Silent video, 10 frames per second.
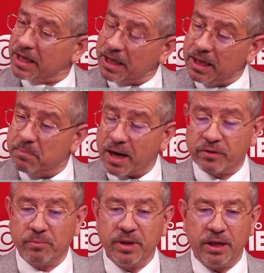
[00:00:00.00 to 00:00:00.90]
i bardzo
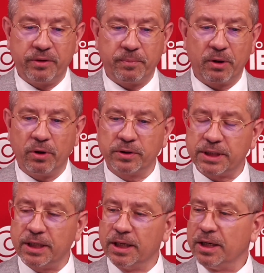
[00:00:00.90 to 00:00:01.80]
mnie
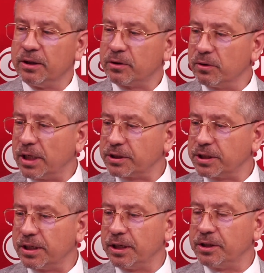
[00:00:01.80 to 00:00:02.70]
inspirujące, to
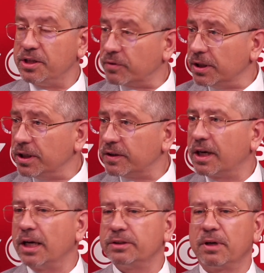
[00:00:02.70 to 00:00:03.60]
nasze dziewczyny z
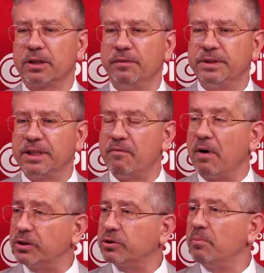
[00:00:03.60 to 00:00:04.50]
GKS-u Katowice
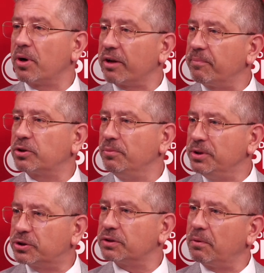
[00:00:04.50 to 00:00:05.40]
walczą po raz pierwszy o
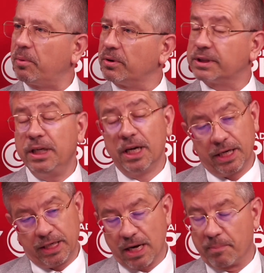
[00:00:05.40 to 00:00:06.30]
Mistrzostwo Polski
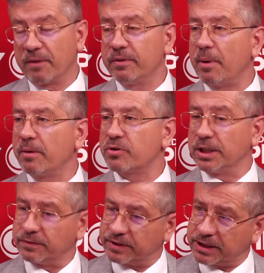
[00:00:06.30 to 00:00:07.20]
i naprawdę mają
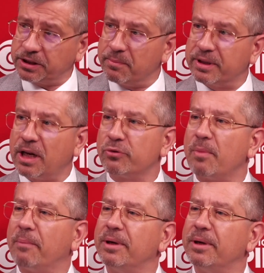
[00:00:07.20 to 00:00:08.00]
szansę. W zasadzie medal już mamy. I